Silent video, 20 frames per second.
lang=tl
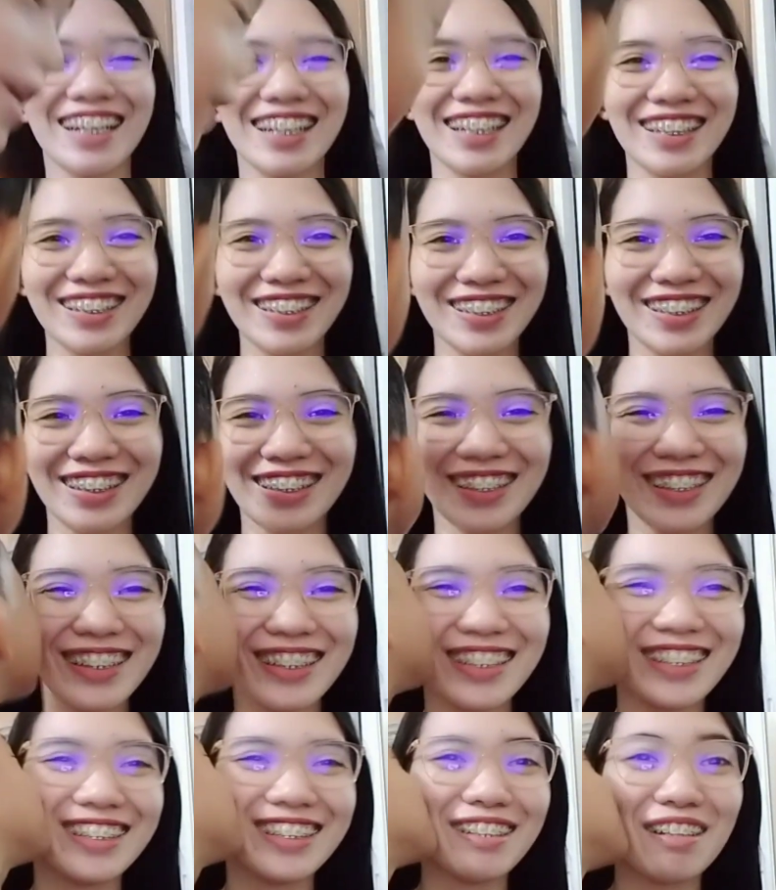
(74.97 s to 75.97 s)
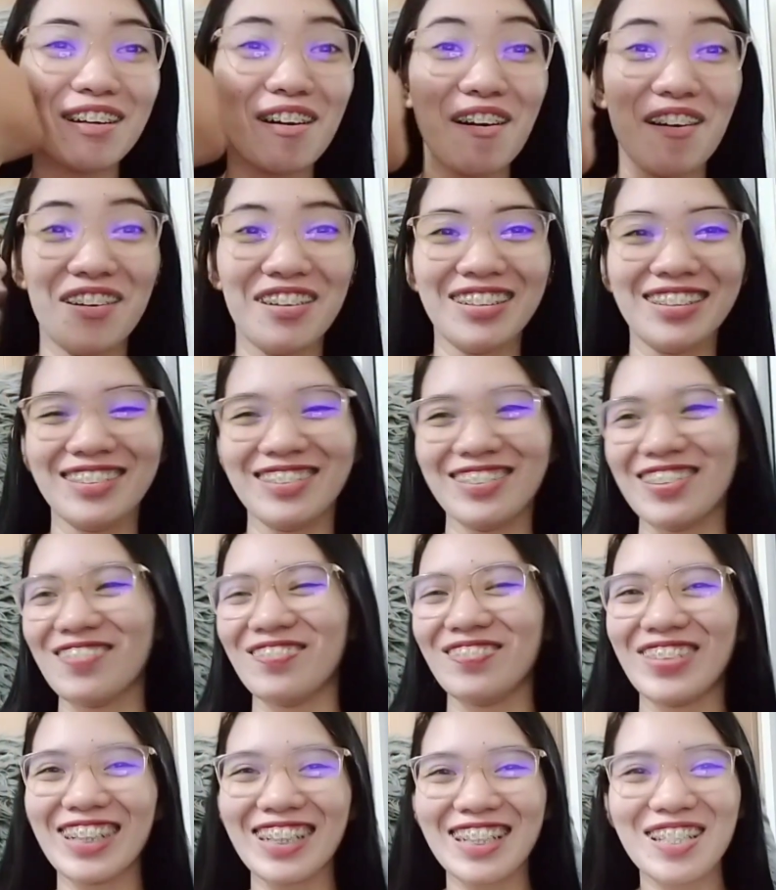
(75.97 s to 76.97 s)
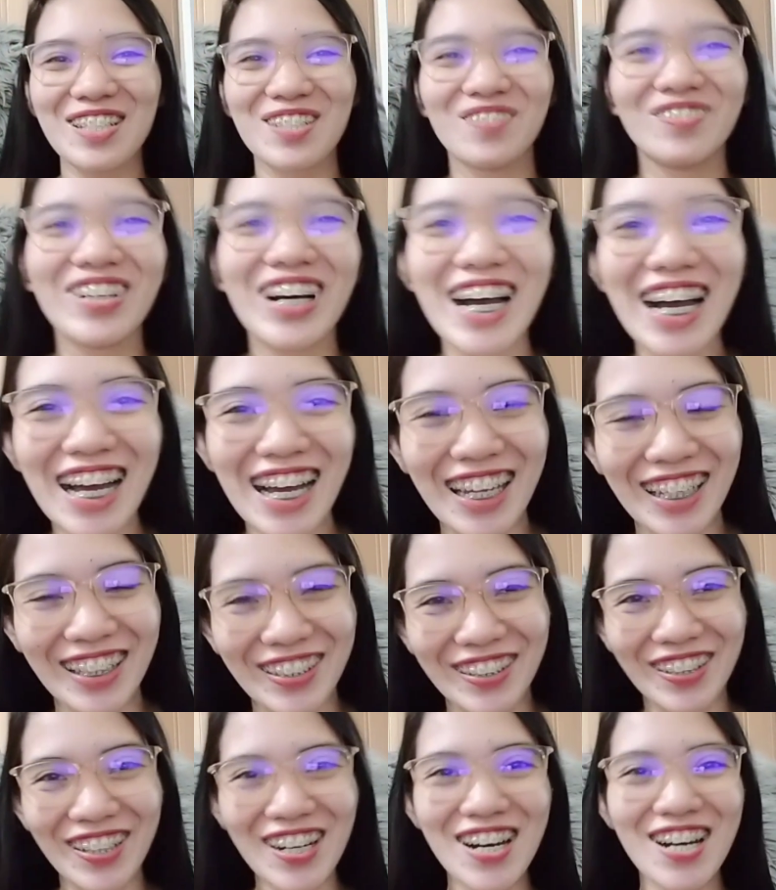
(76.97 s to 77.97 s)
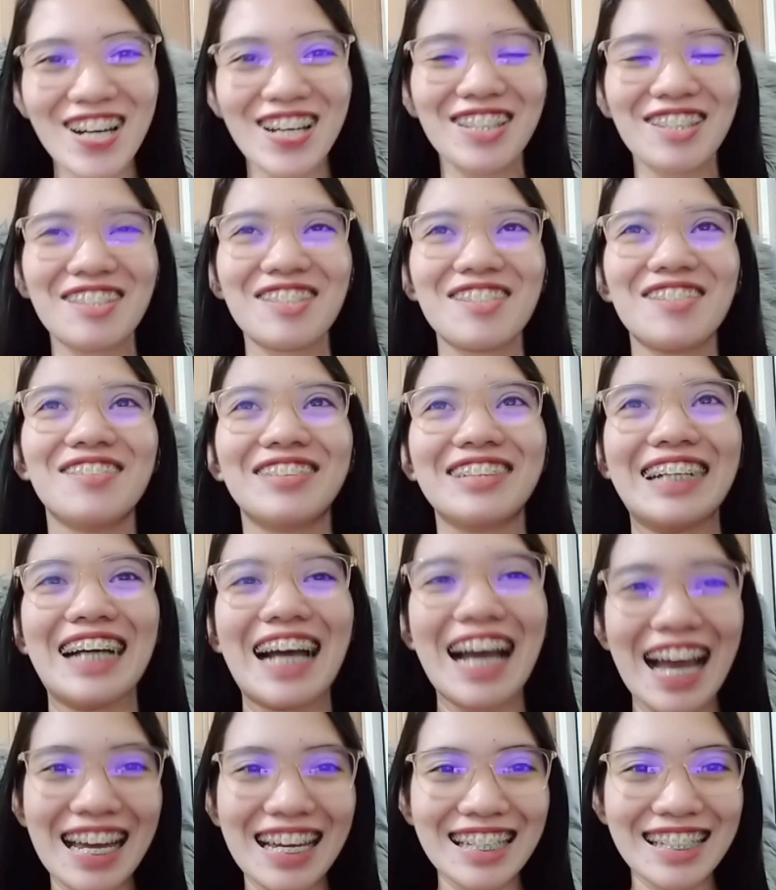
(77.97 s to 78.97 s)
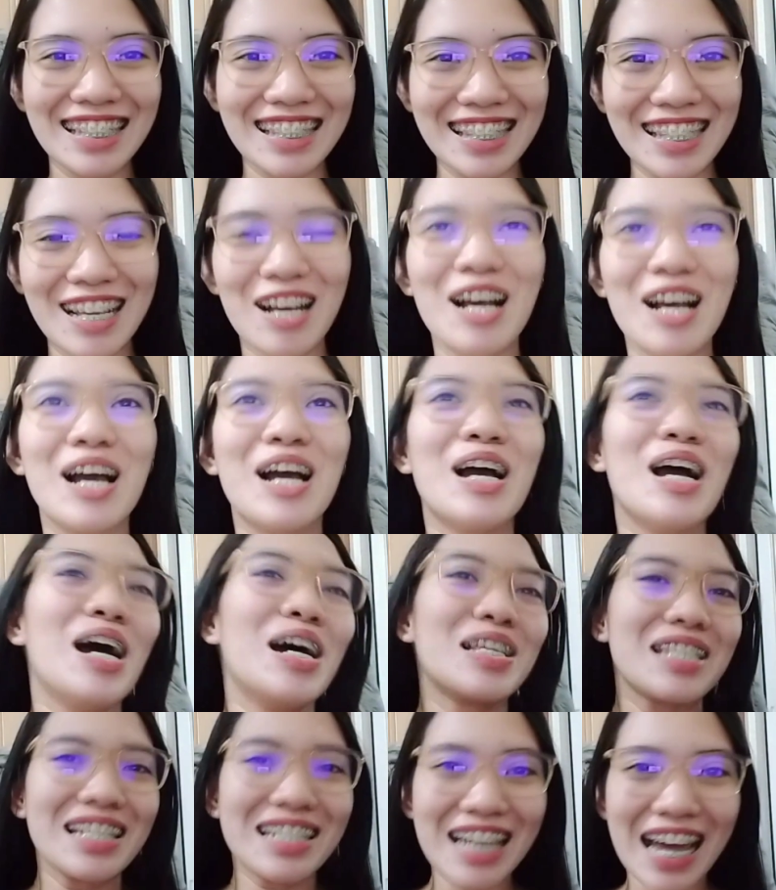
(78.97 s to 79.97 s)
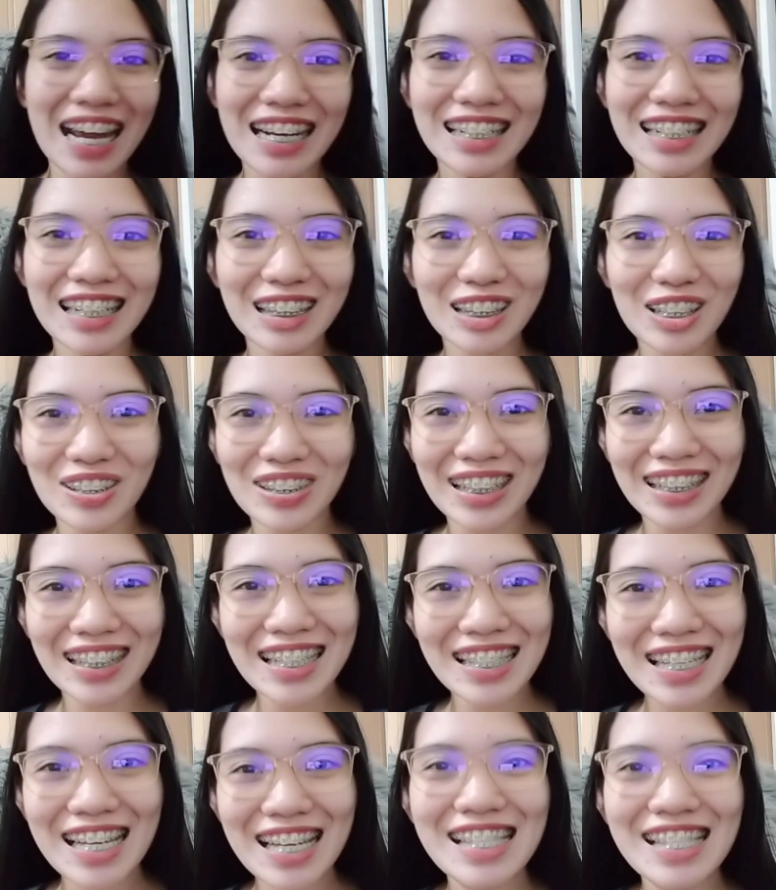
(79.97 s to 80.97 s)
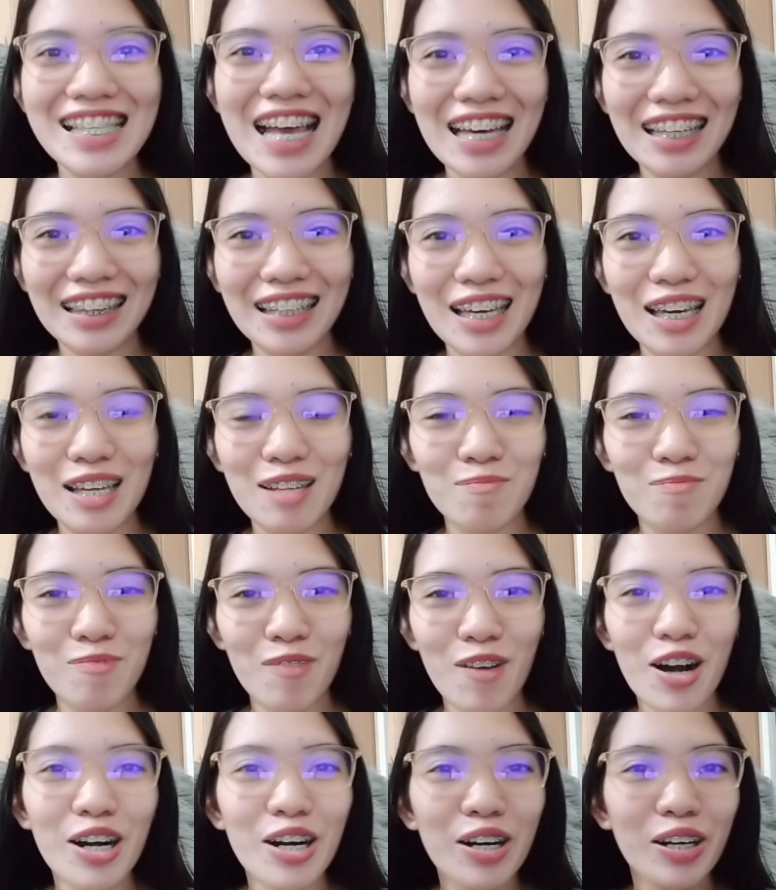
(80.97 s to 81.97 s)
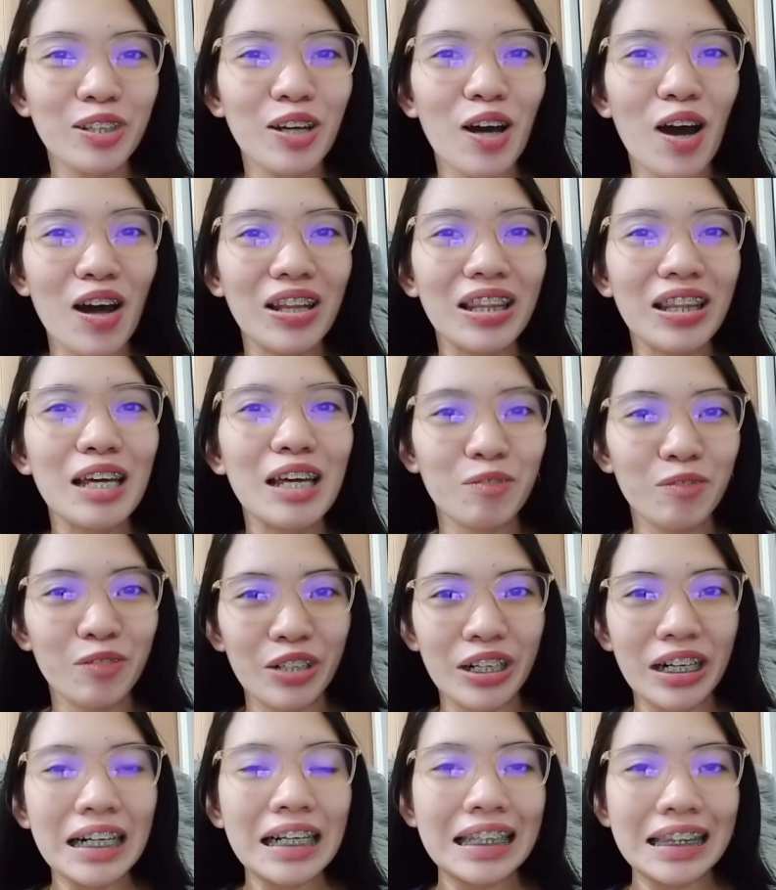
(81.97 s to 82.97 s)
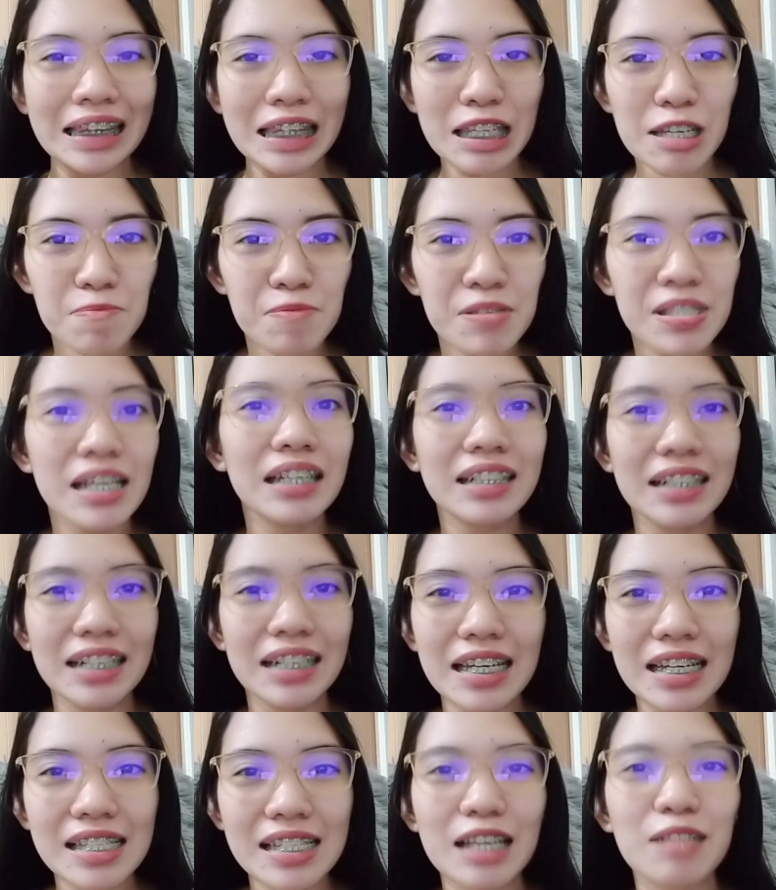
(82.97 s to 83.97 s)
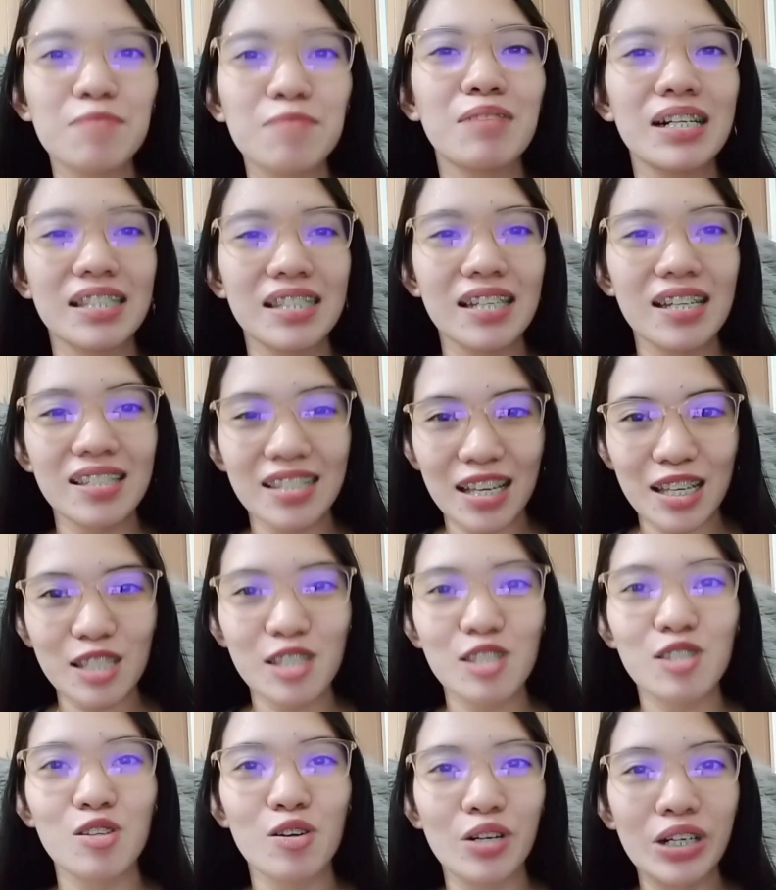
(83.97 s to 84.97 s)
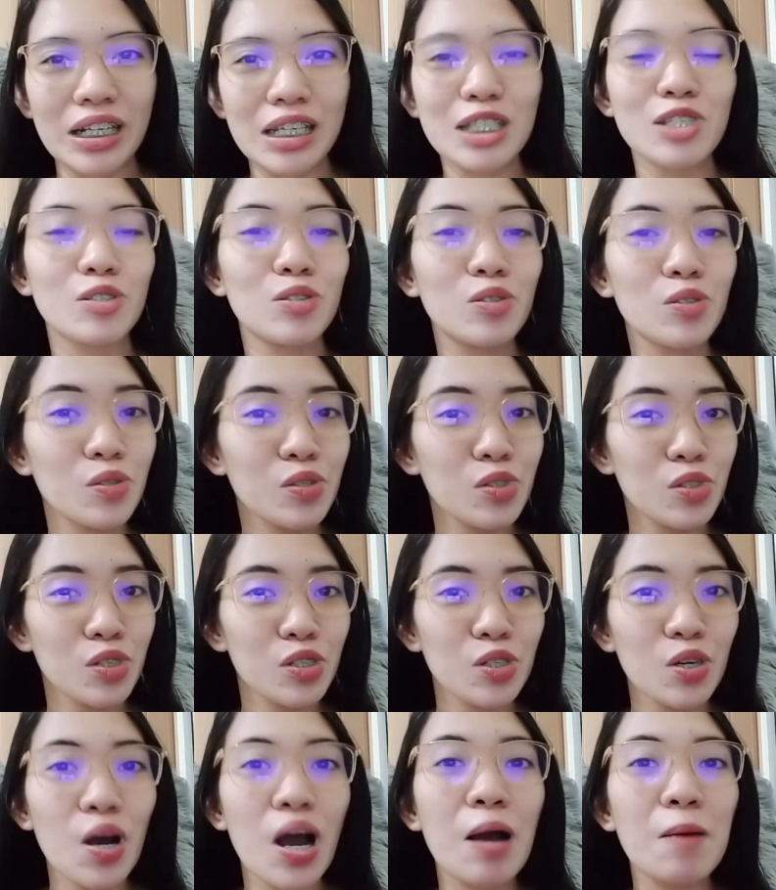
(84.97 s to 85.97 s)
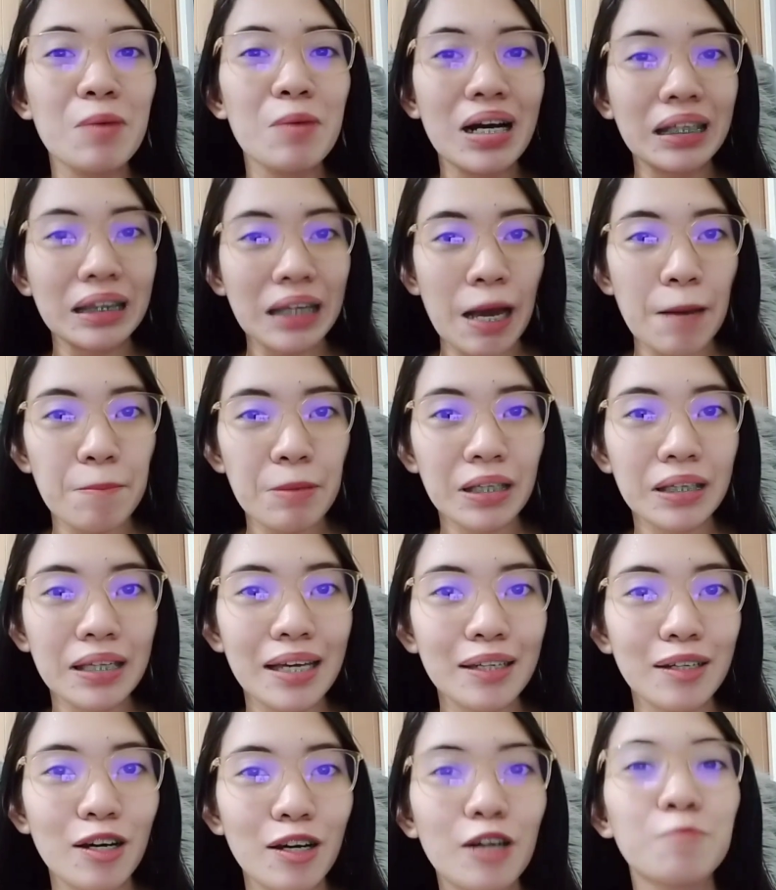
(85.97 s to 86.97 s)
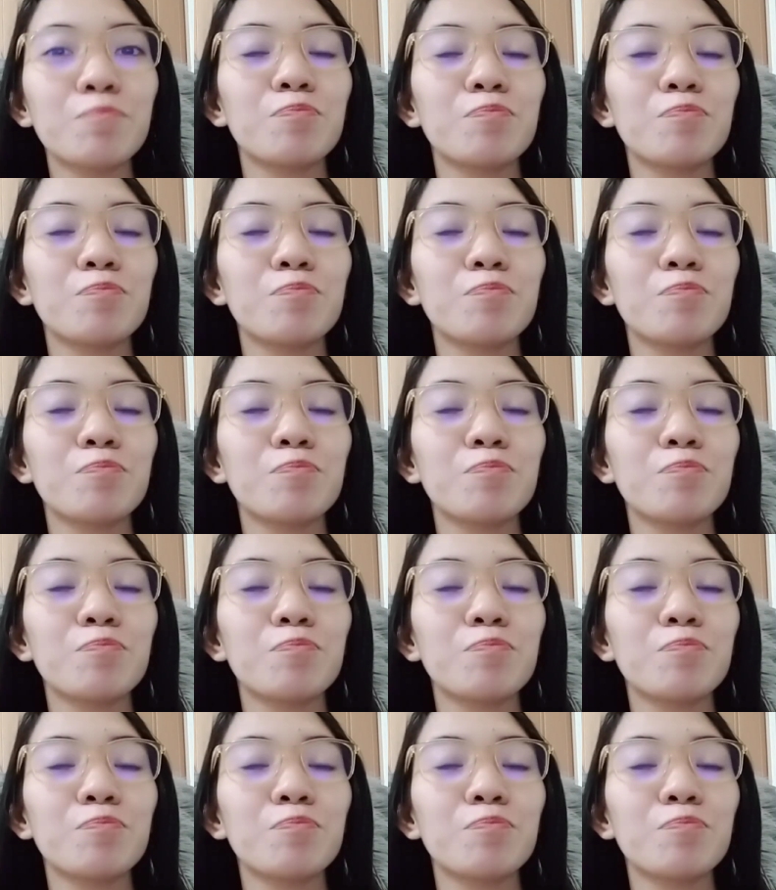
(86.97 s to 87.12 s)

Ayun! Oh, may pakis pa, ayun! So guys, sa channel na to, didiscuss natin more on online work, tips and tricks, and mga success stories. So kung gusto nyo ang mga topic na yon,